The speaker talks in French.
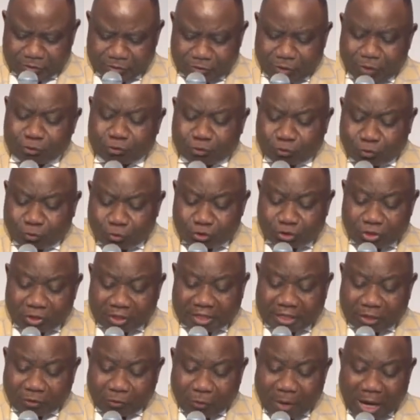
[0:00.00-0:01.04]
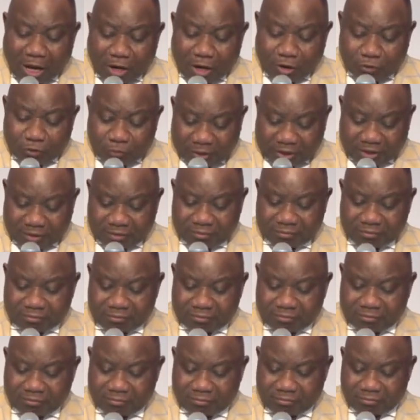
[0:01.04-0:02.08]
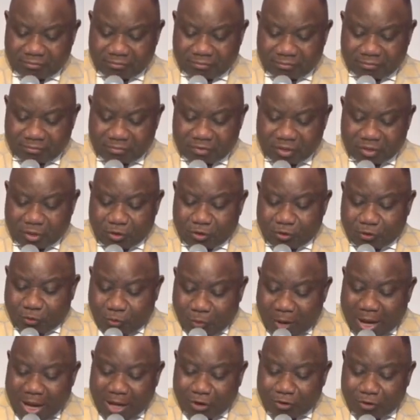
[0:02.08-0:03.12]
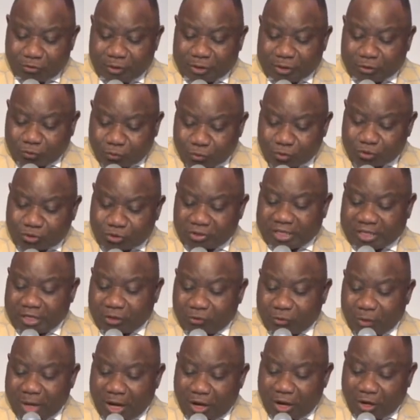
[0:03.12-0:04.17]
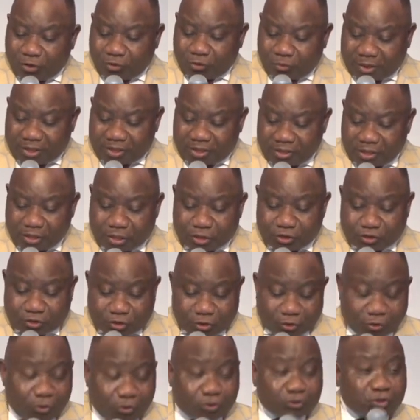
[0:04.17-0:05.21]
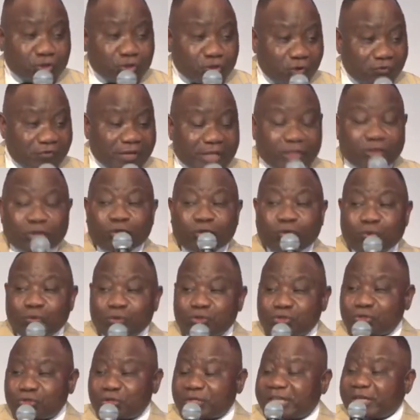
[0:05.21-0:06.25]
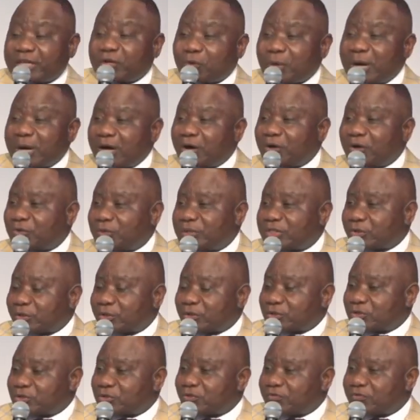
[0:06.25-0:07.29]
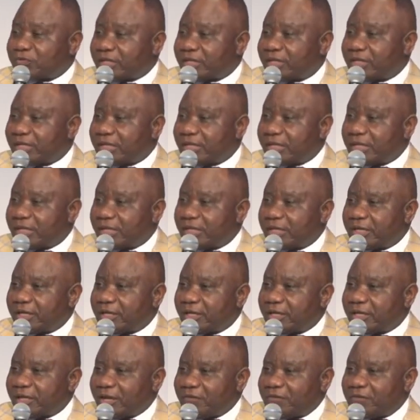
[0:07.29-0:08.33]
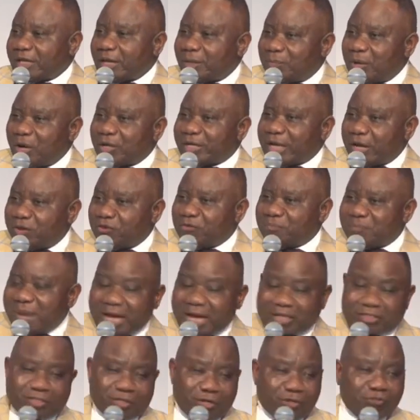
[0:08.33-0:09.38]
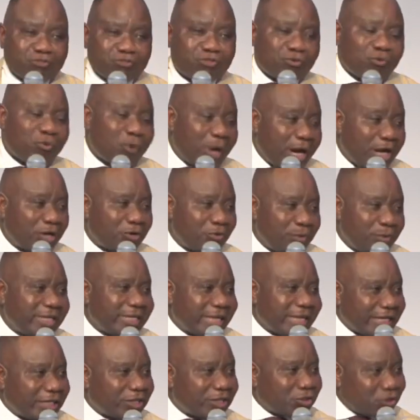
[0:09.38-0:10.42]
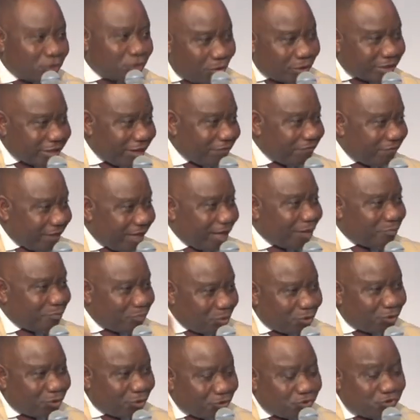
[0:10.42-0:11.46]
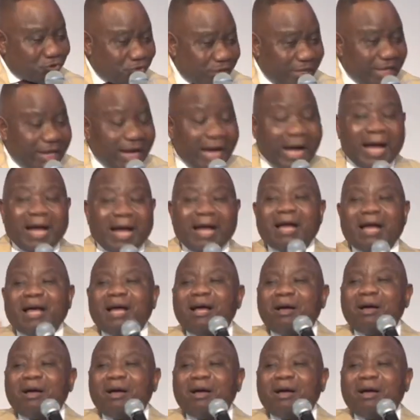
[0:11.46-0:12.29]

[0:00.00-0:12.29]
Donc tous ceux qui croient en lui, croire en lui, tous ceux qui croient en lui seront sauvés. Tous ceux qui croient en lui seront sauvés. Évidemment, il y a une marche quand tu crois en lui. Il y a des choses à faire pour continuer à,